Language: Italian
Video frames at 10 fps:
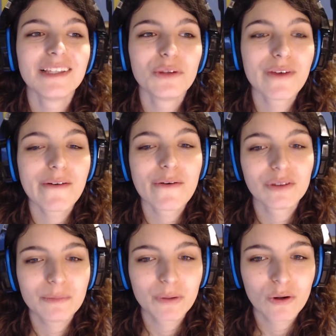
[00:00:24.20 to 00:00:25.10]
dove
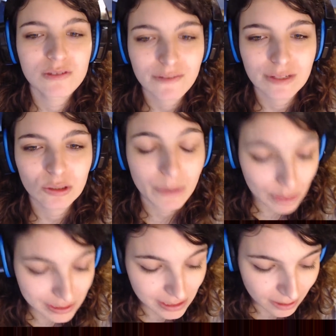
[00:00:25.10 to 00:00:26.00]
avevo tipo conservato
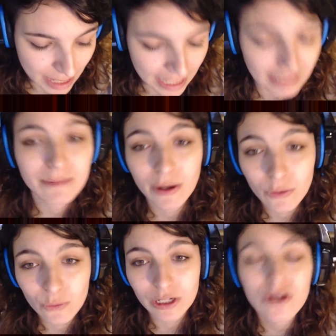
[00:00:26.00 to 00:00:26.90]
per una settimana dei
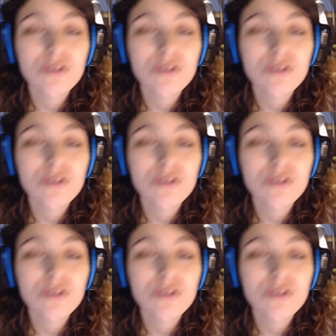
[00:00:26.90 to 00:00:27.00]
bauli,